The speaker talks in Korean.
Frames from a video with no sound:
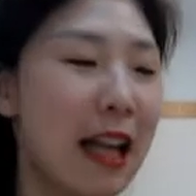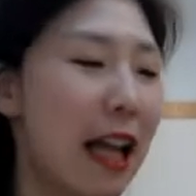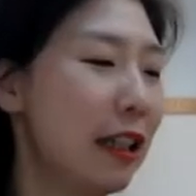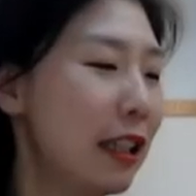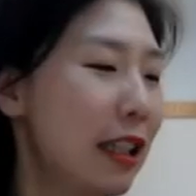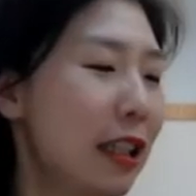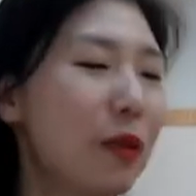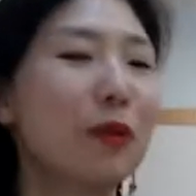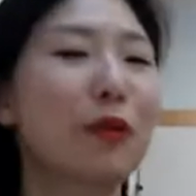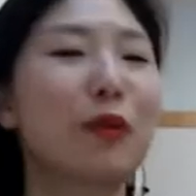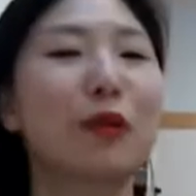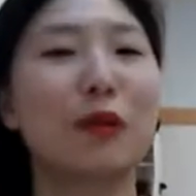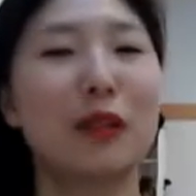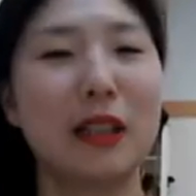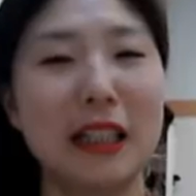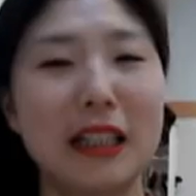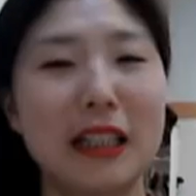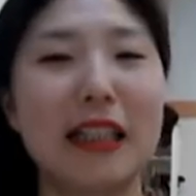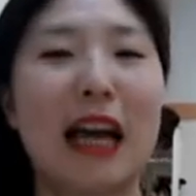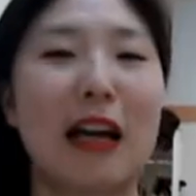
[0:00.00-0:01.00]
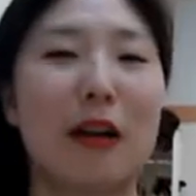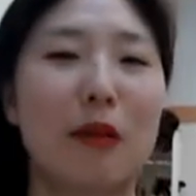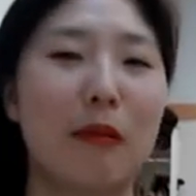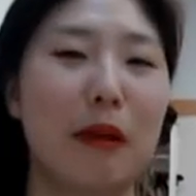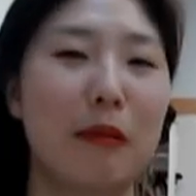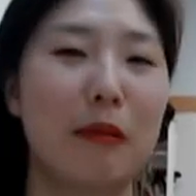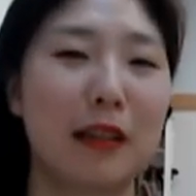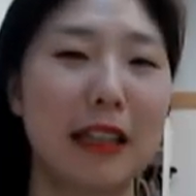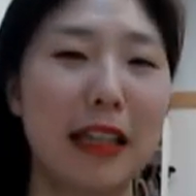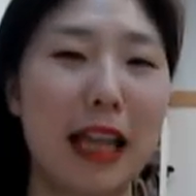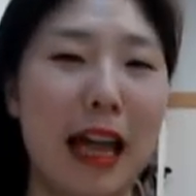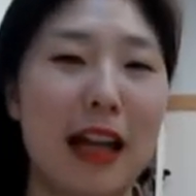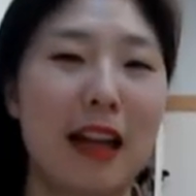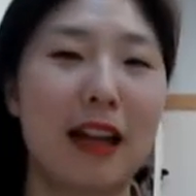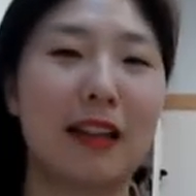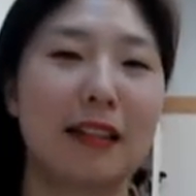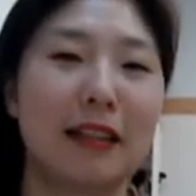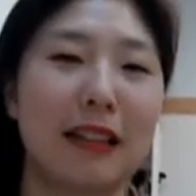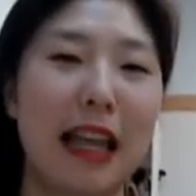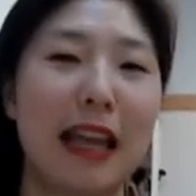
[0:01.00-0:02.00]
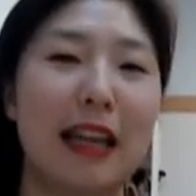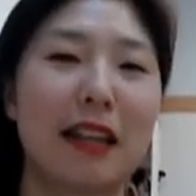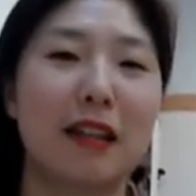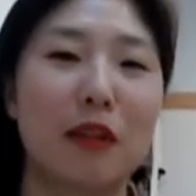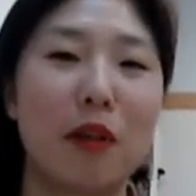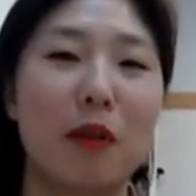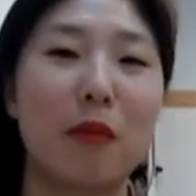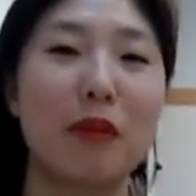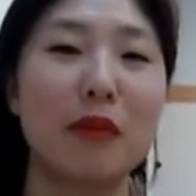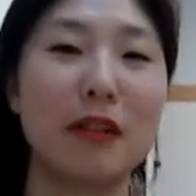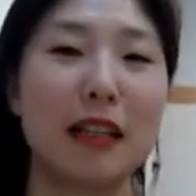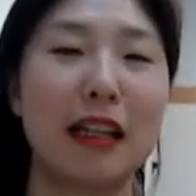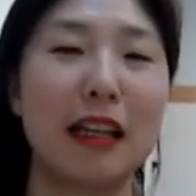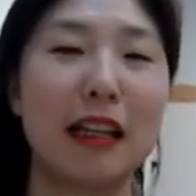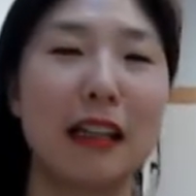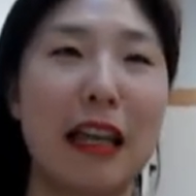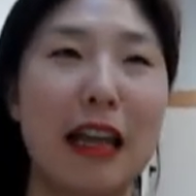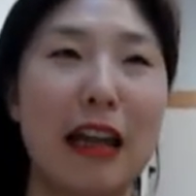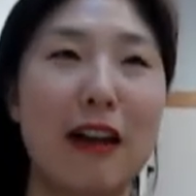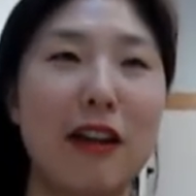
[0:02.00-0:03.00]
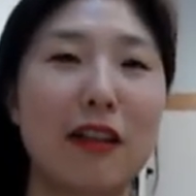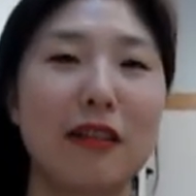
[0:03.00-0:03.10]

한계동동 비디 아로마입니다. 네, 저번 시간에요.